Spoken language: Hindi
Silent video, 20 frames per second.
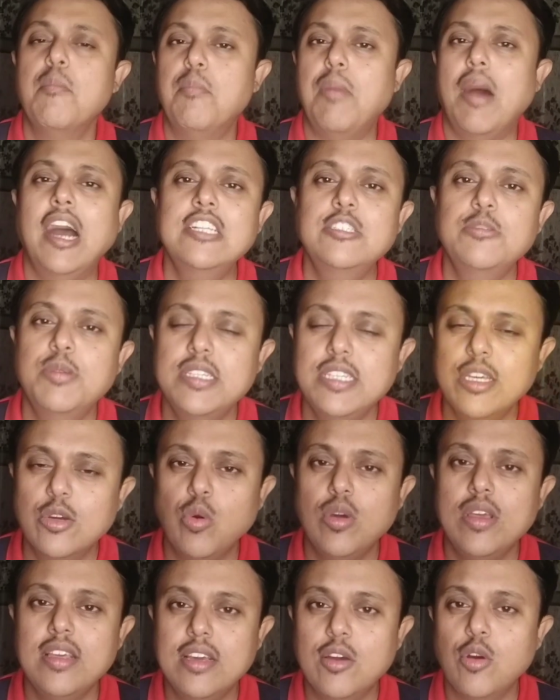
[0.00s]
पांच बजे
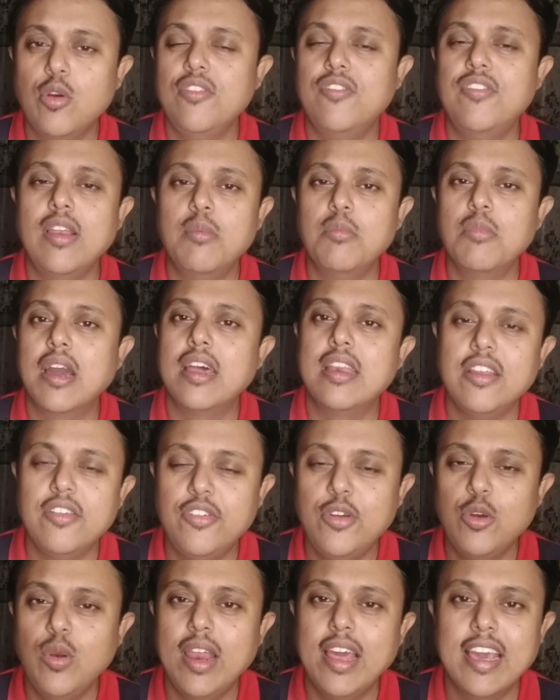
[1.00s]
कोई कोई फिल्म का
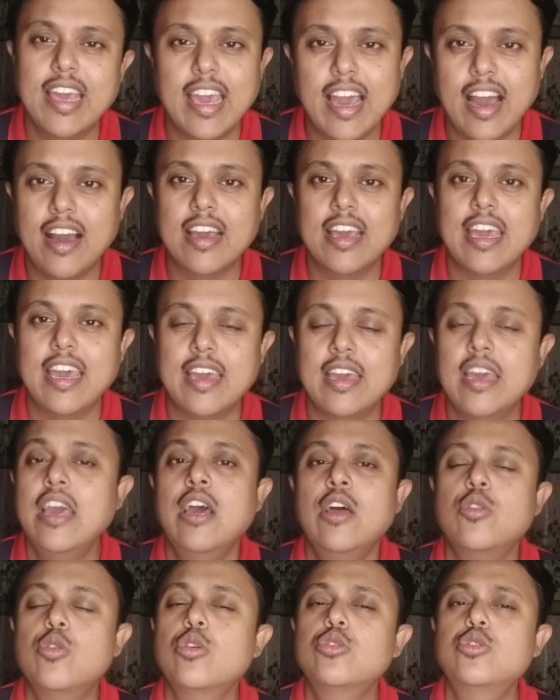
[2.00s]
रिव्यू लेके आ गया है
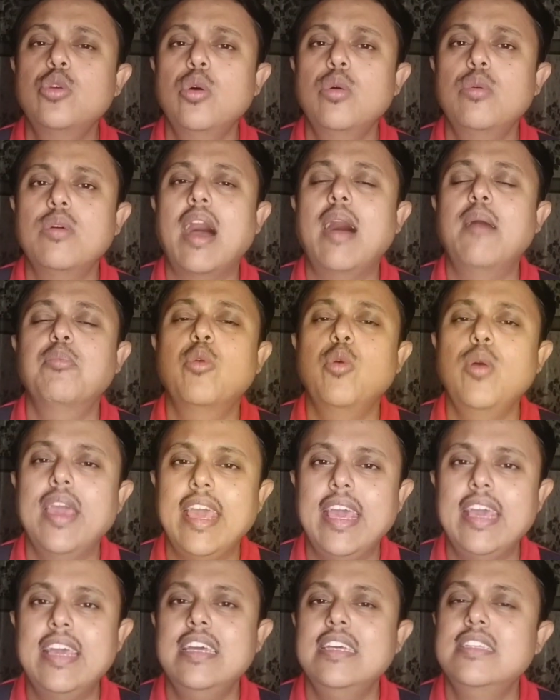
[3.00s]
दोस्तों आपको
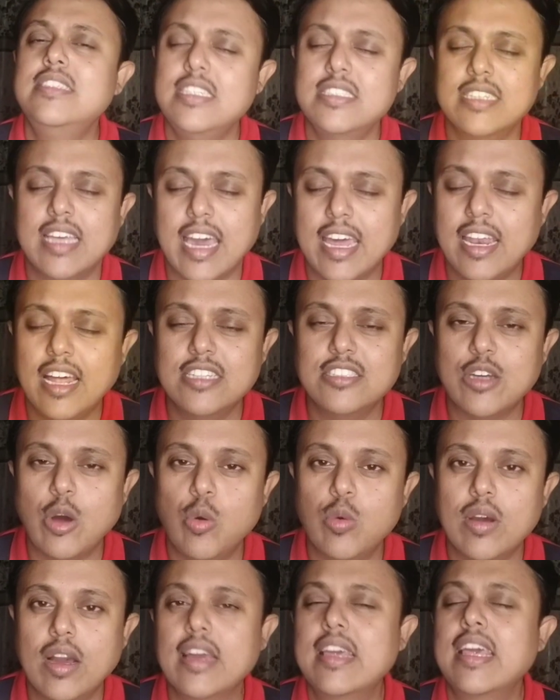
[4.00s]
एक ही चीज कहना
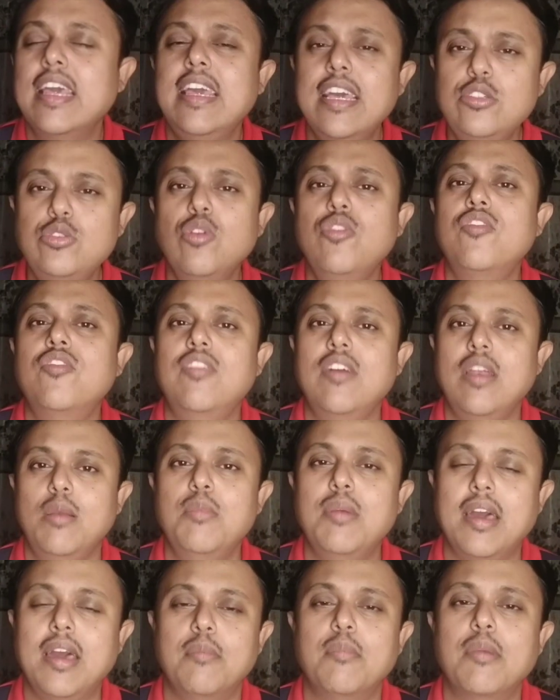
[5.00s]
चाहूंगा कि ये जो
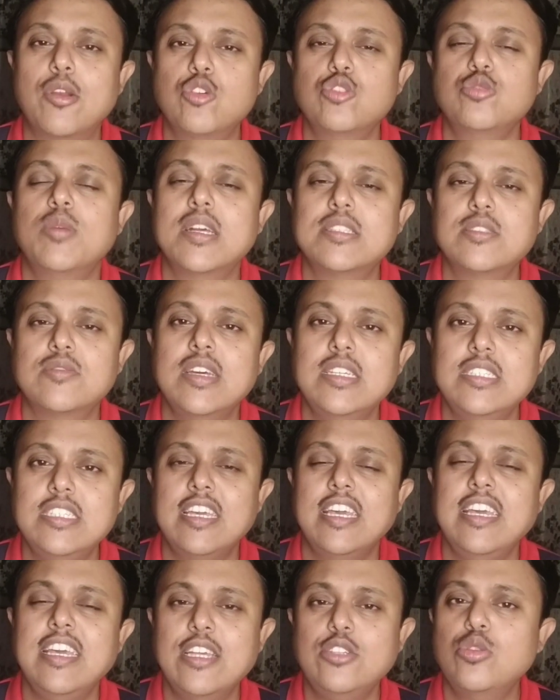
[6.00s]
फिल्म है मनोज बाजपेयी जी
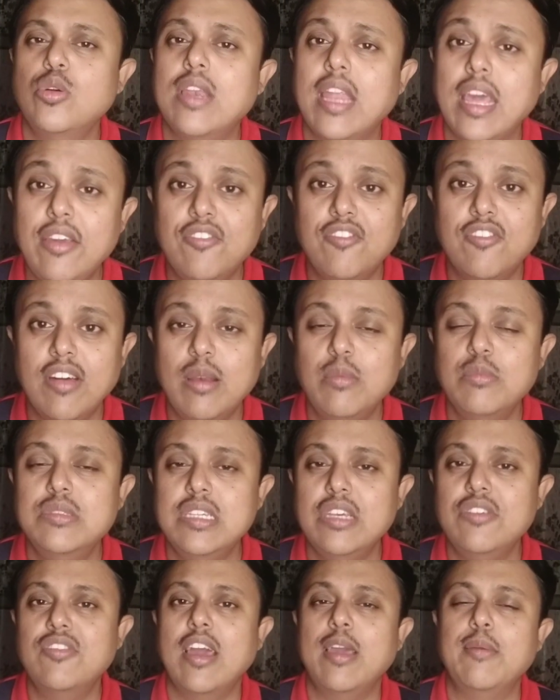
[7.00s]
की ये जो नई फिल्म
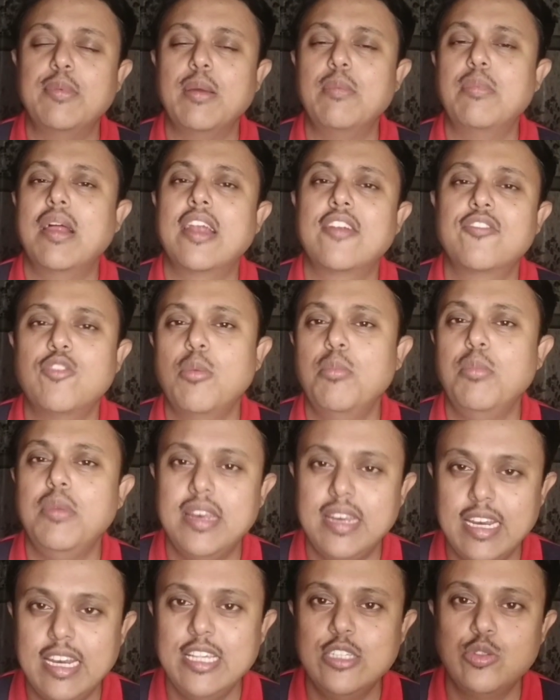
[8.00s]
जी फाइव की प्लेटफॉर्म में
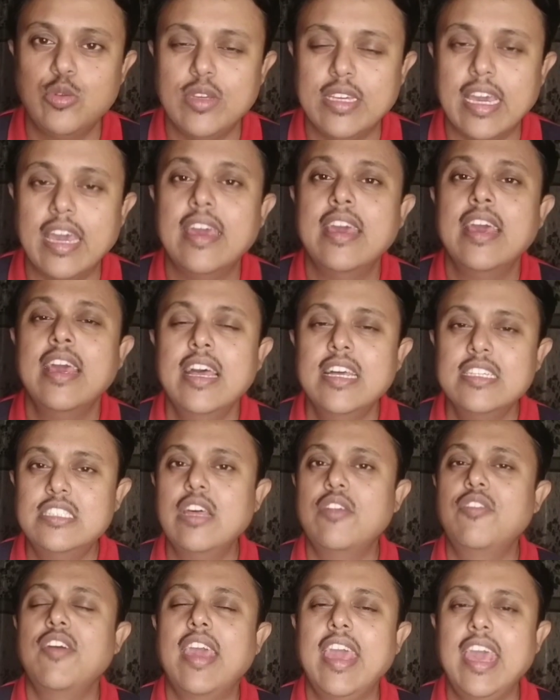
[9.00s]
रिलीज हुई है
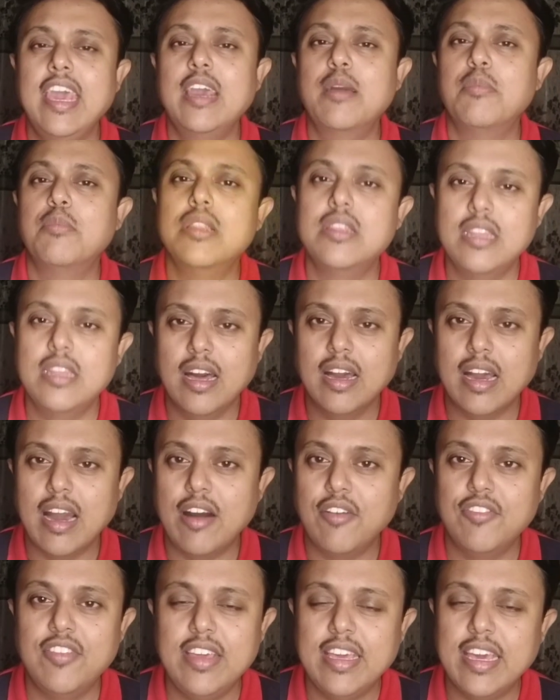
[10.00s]
सिर्फ एक बंदा
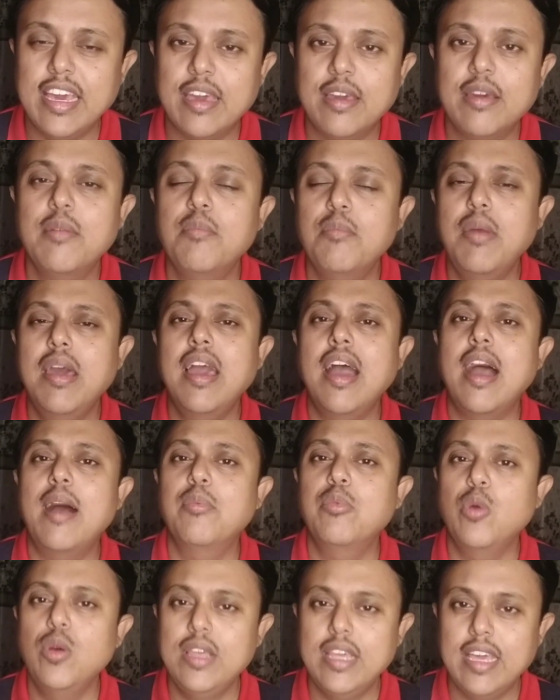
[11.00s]
काफी है मैं
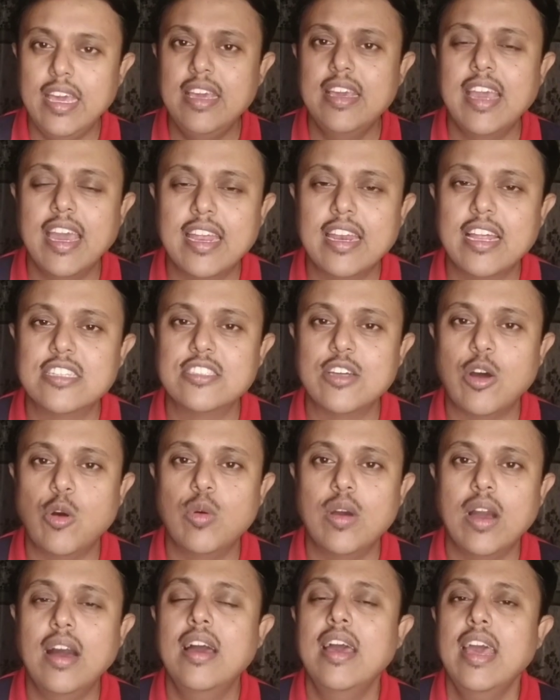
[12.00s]
आपको यही कहना
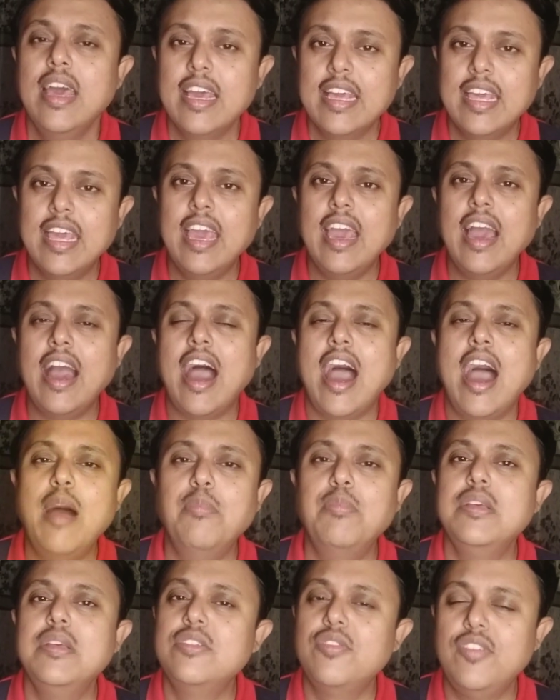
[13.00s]
चाहूंगा कि
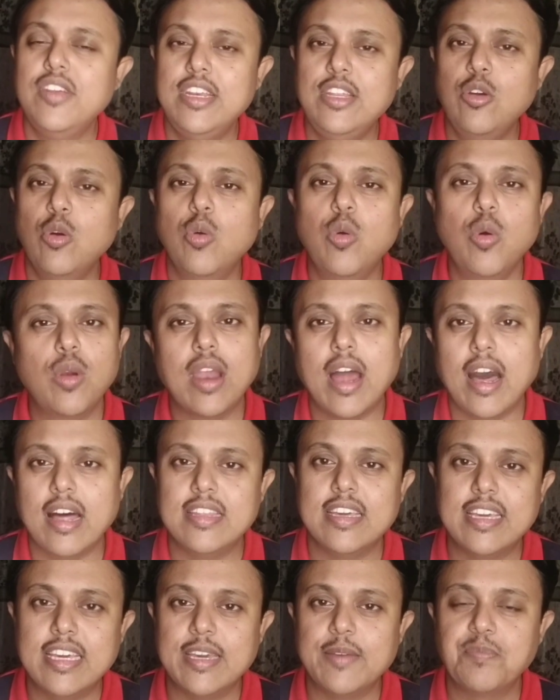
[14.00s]
आप इस वीडियो को ना
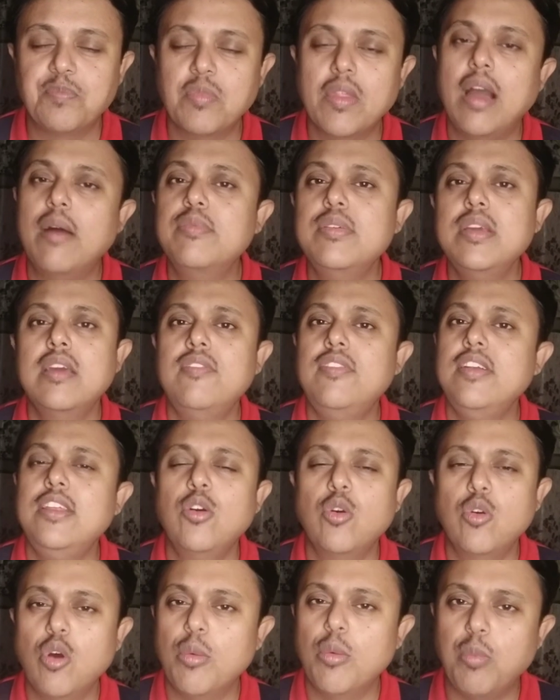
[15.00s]
देखे आप ये
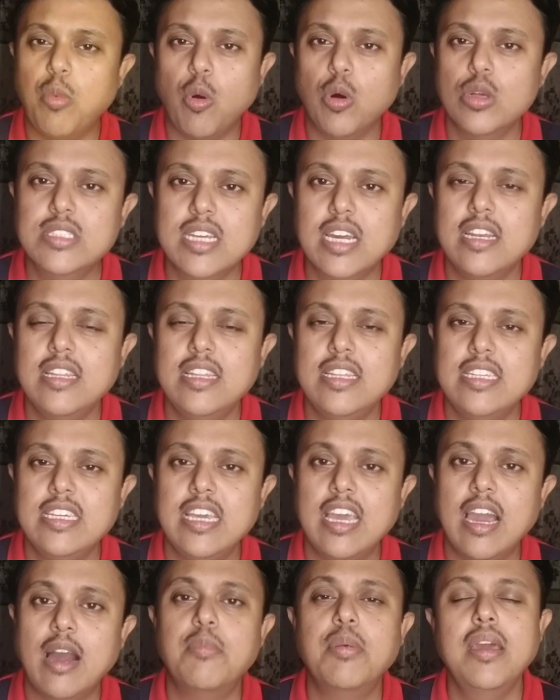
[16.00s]
वीडियो को पॉज कर दीजिए
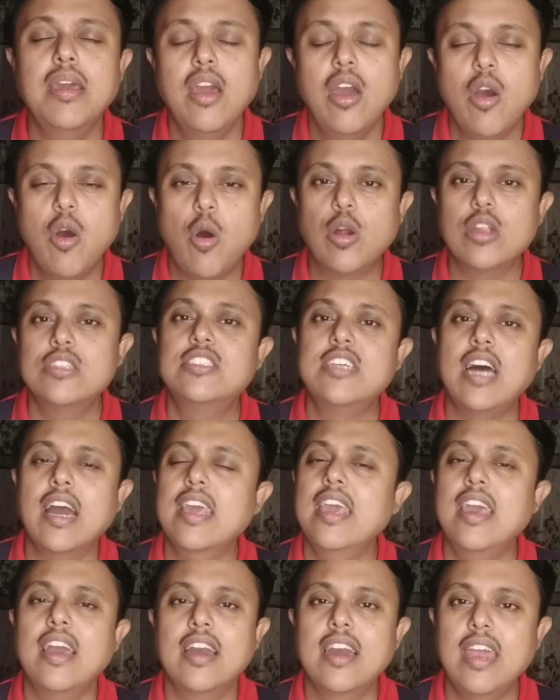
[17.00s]
यहाँ पे और
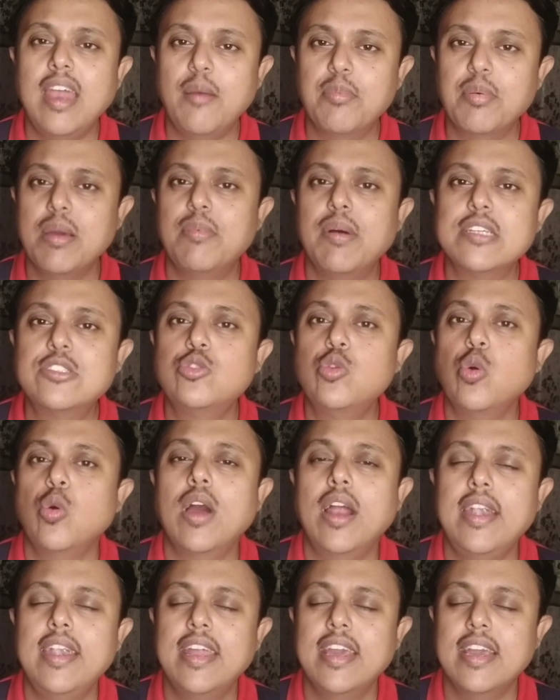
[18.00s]
जाके अगर आपके पास दो
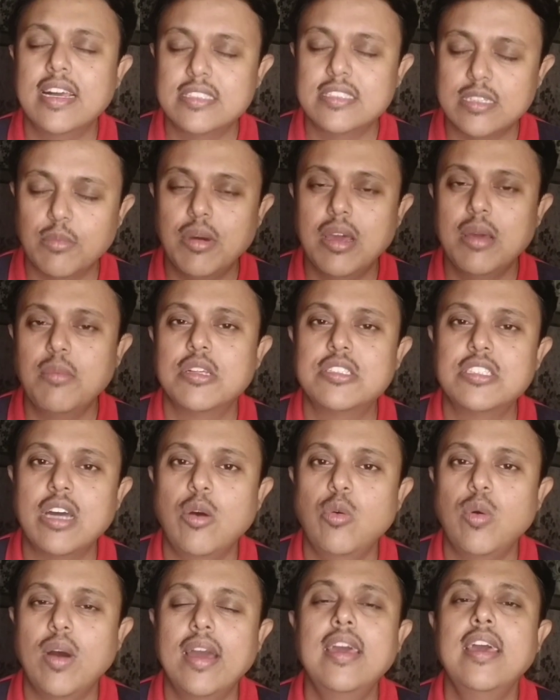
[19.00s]
घंटे का समय बचा
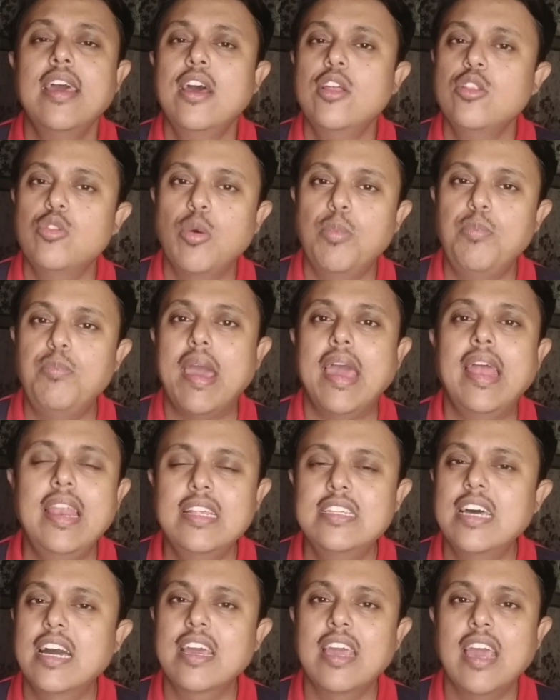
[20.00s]
हुआ है तो पहले
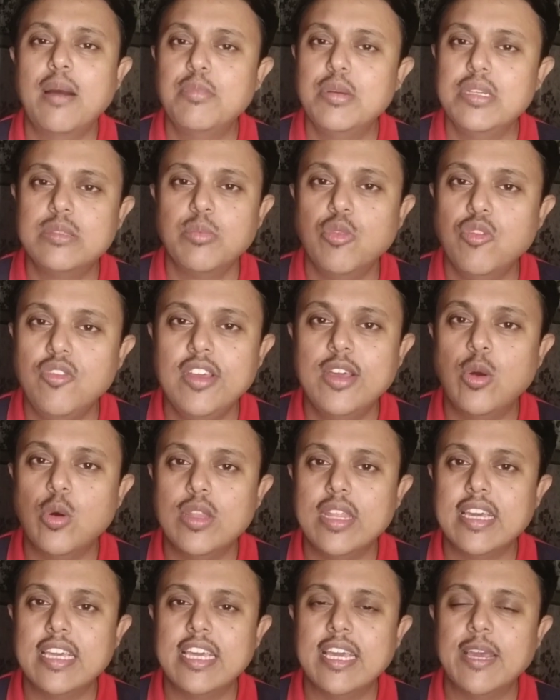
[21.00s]
जाके आप इस मूवी को
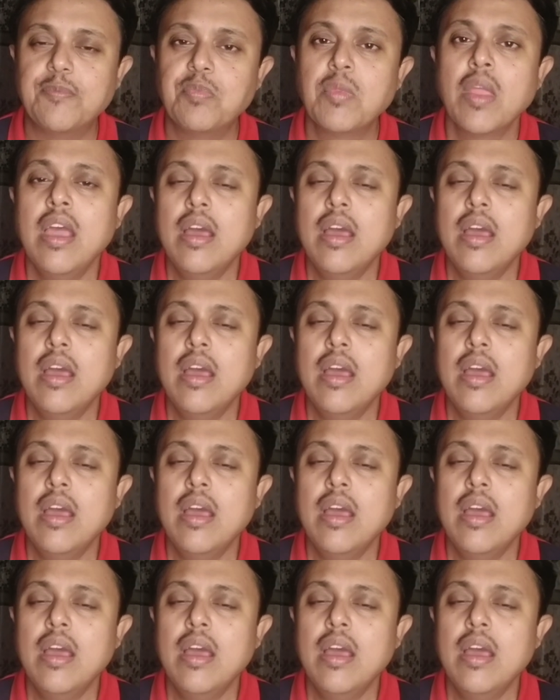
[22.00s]
देखिए